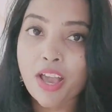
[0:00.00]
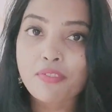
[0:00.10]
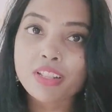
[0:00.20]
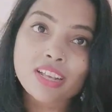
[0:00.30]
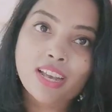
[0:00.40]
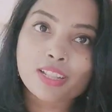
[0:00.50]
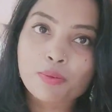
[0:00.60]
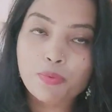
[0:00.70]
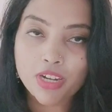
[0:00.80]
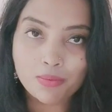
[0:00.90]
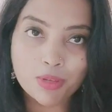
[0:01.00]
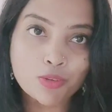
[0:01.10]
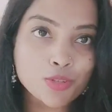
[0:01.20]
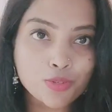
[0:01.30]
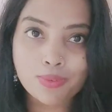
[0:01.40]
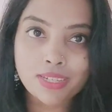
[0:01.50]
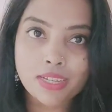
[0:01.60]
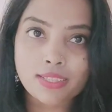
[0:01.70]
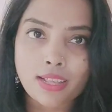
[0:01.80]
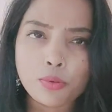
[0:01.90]
ఎవ్రీథింగ్ అయితే ఇప్పుడు నేను మీకు
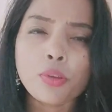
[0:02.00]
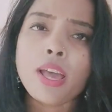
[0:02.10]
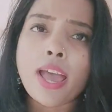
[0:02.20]
చూపించేస్తాను